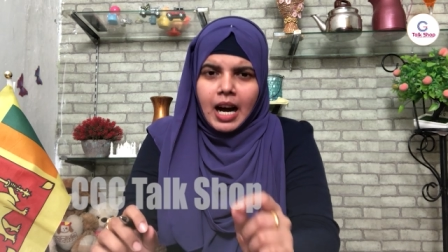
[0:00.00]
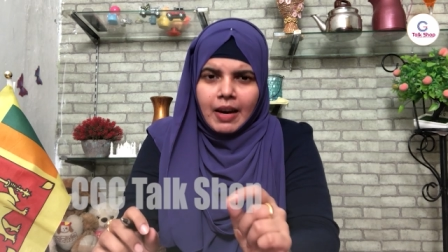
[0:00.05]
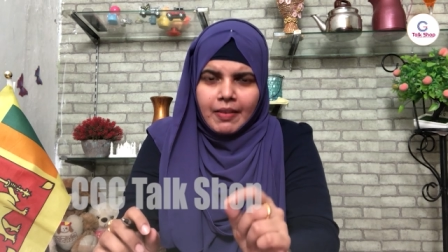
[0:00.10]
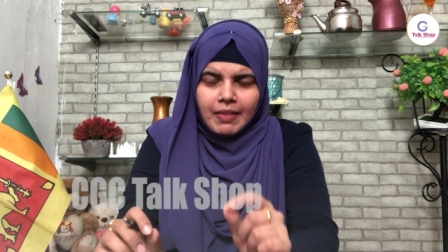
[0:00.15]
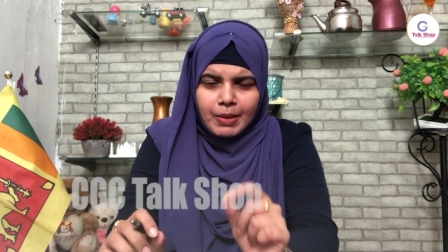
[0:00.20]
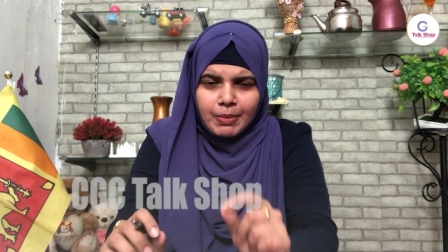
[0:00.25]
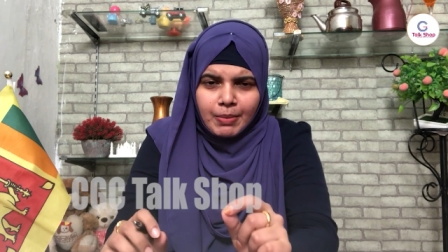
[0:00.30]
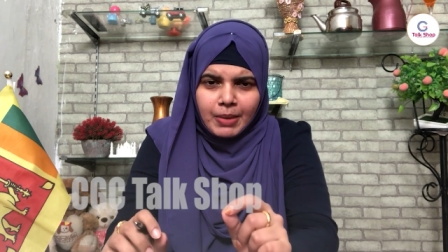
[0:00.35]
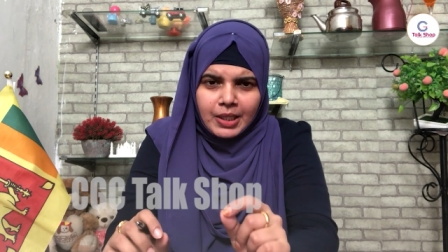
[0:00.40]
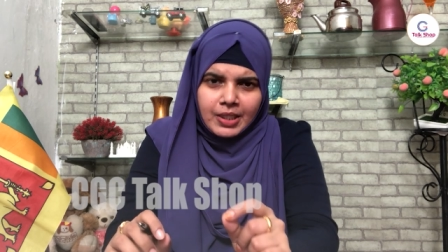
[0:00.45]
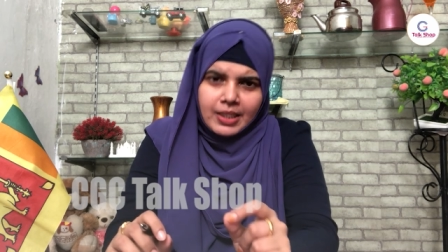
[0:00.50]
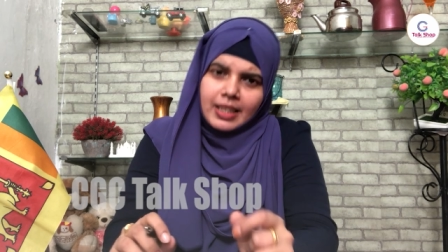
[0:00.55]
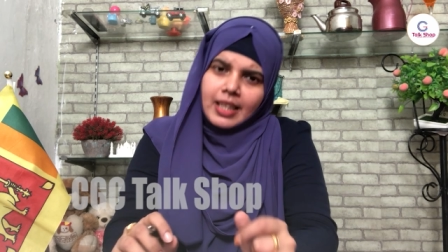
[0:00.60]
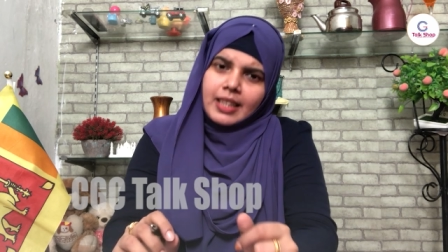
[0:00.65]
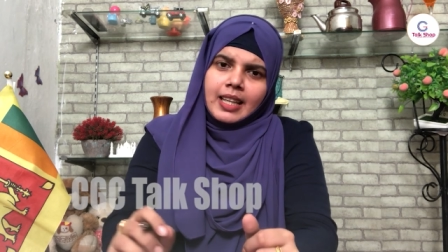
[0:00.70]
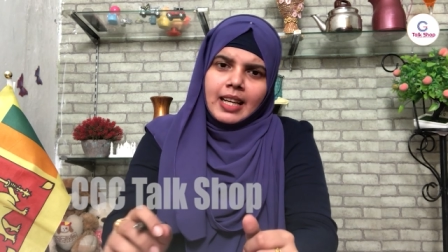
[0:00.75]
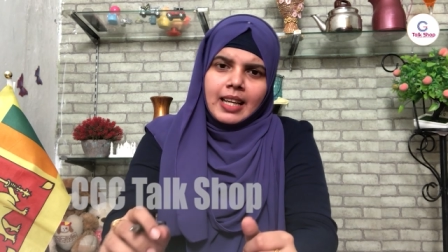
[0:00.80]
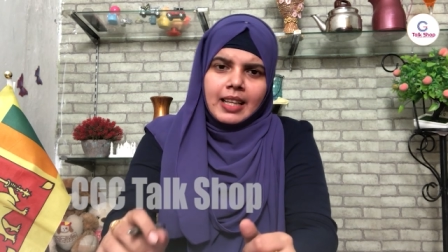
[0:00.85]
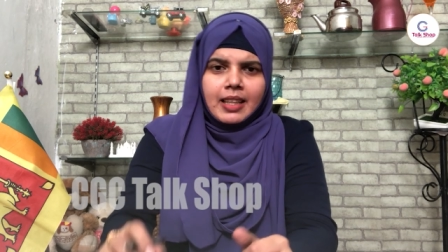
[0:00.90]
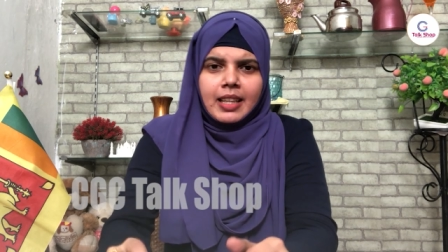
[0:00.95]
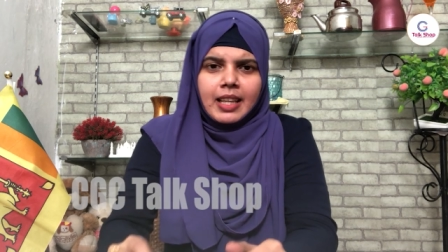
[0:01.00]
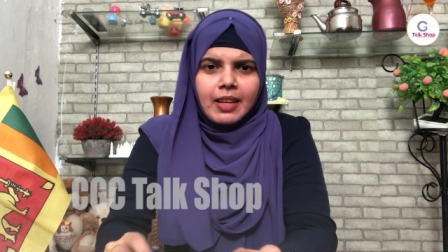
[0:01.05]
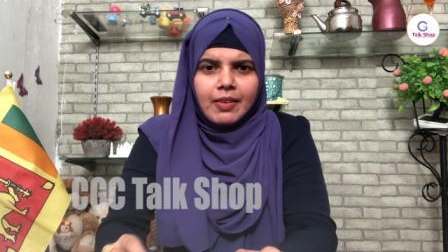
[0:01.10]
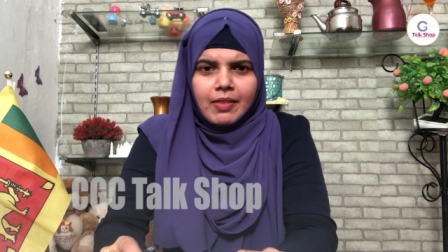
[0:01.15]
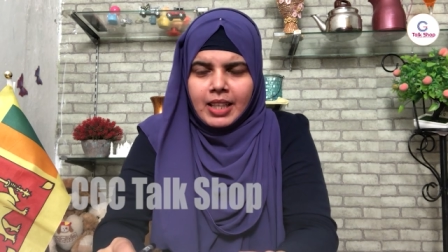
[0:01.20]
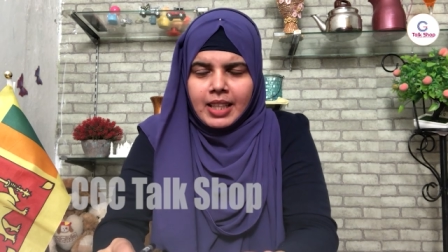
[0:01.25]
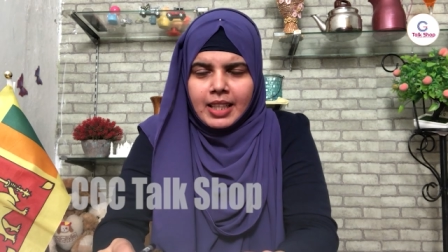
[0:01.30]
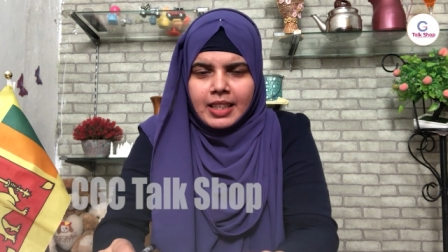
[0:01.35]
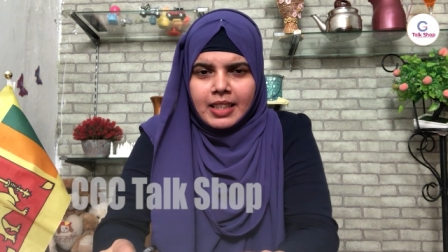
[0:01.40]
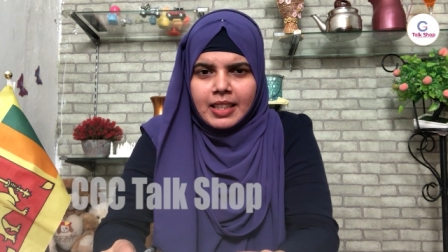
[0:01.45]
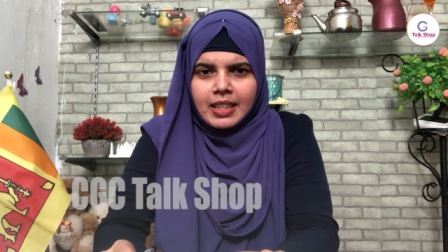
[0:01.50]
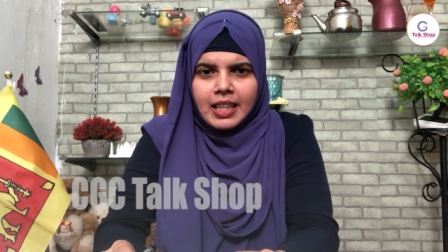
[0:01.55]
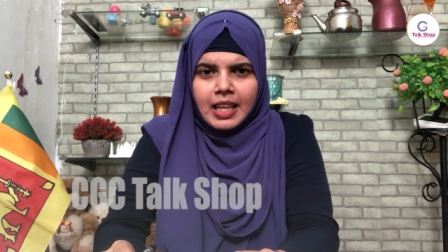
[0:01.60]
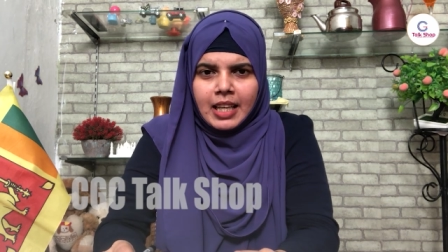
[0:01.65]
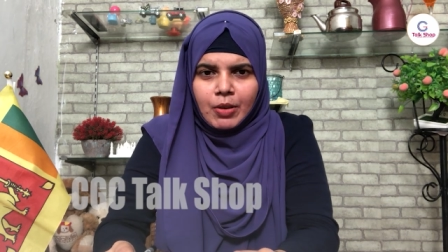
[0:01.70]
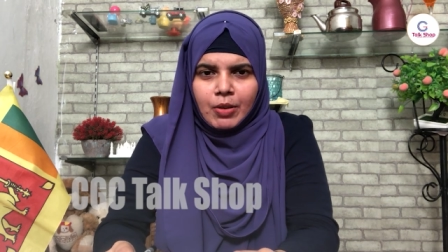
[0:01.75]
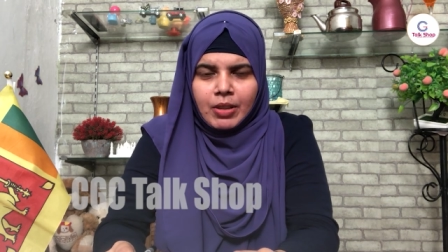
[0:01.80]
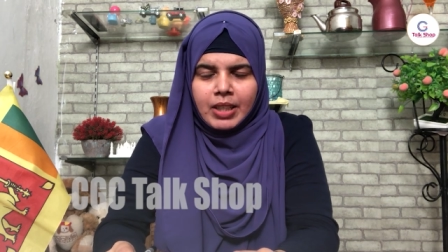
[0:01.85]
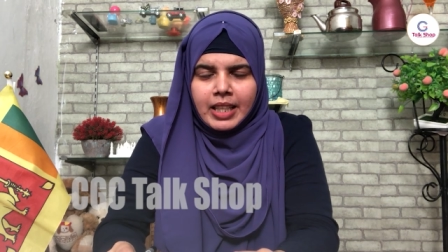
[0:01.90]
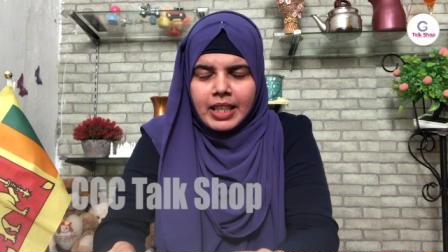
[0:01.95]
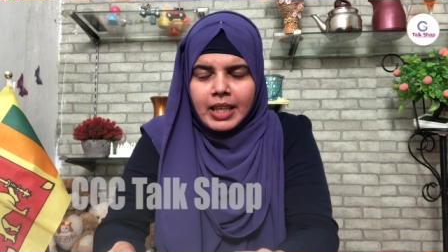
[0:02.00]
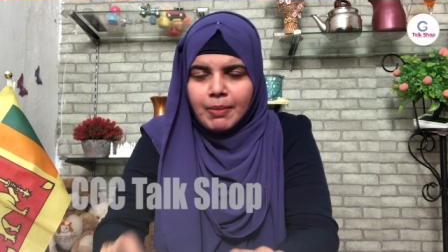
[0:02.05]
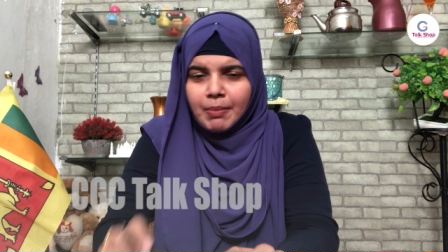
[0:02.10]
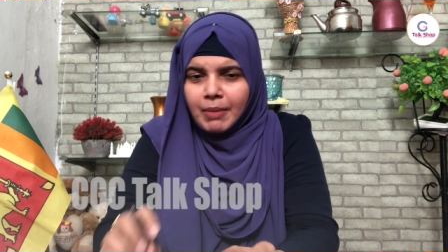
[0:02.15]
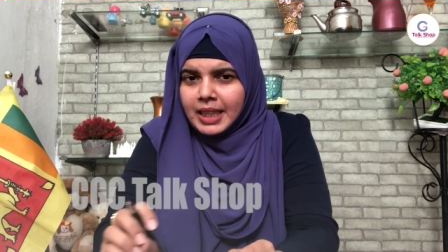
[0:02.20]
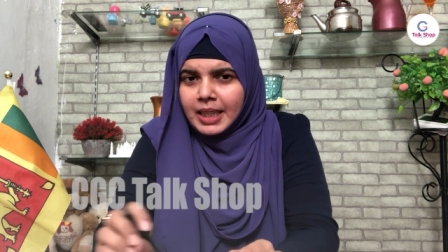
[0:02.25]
அவர் மட்டும்தான் அந்த அறிக்கையை வெளியிட்டிருந்தாரு ஒழிய